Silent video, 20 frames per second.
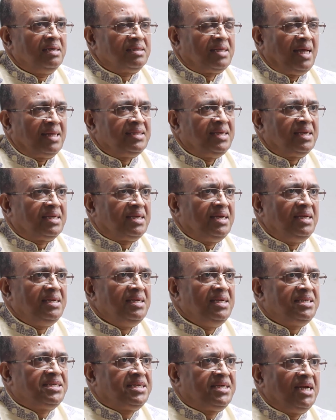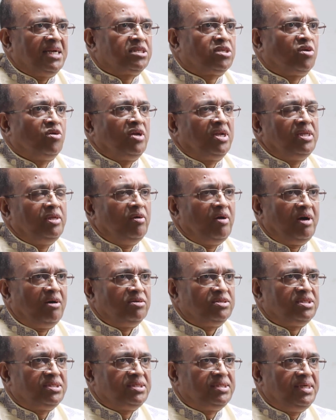তাদেরকে নিঃশেষ করে দেওয়া
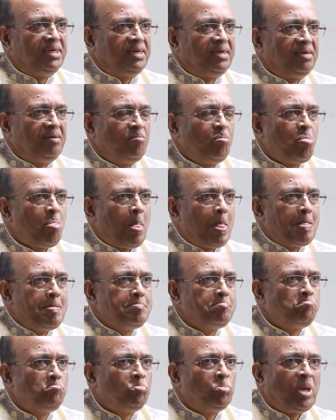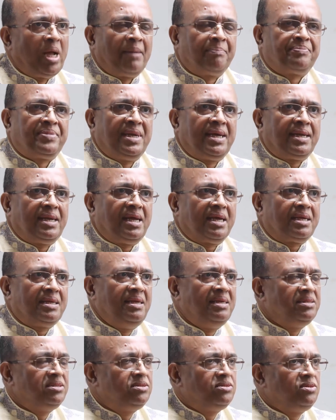হচ্ছে আপনারা
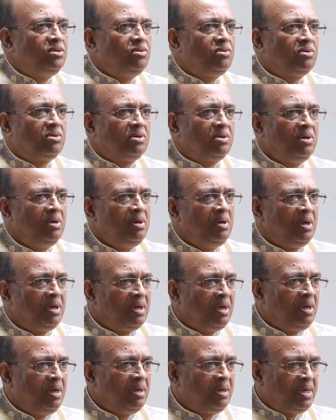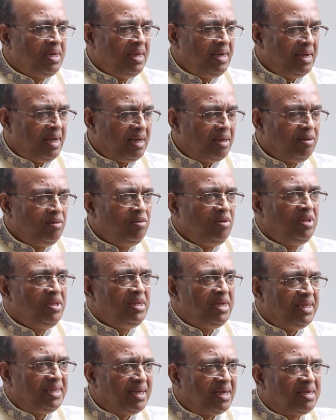সুখকে আঙ্গুল
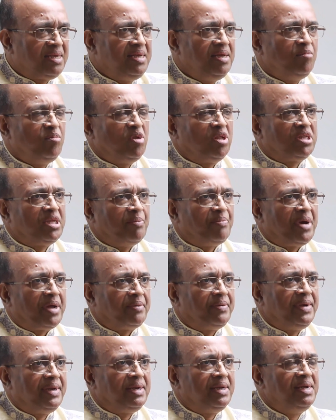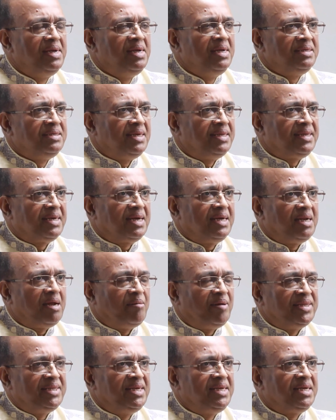দিয়ে দেখিয়ে বলতে পারবেন যে দেখেন
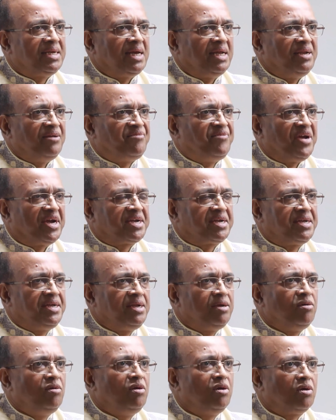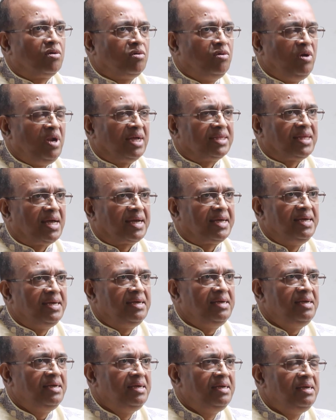আমাদের এখানে ফ্যাক্টরিগুলো খোলা থাকে
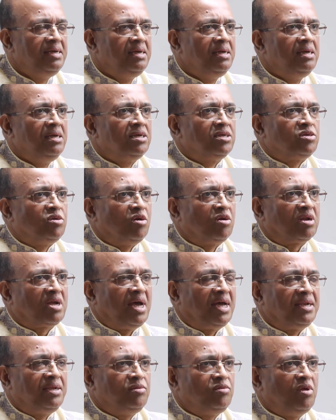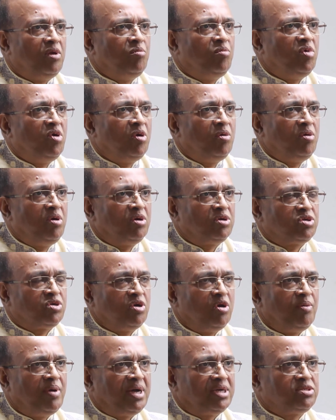সরকারি দল বড় বড়
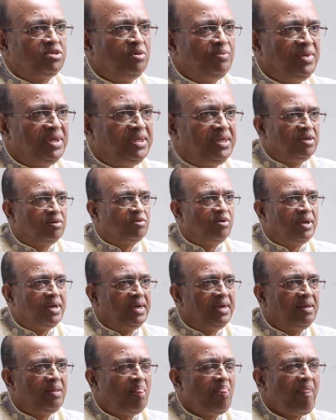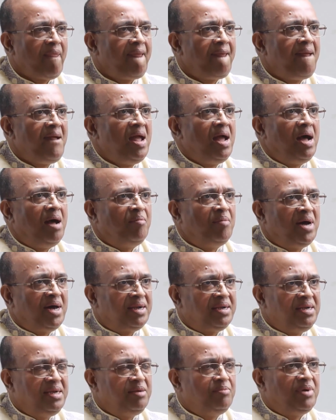সভা সমিতি করে আমার
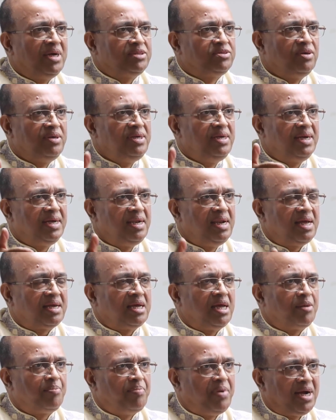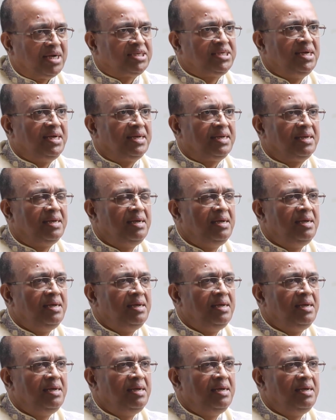নির্বাচনী এলাকার পাশের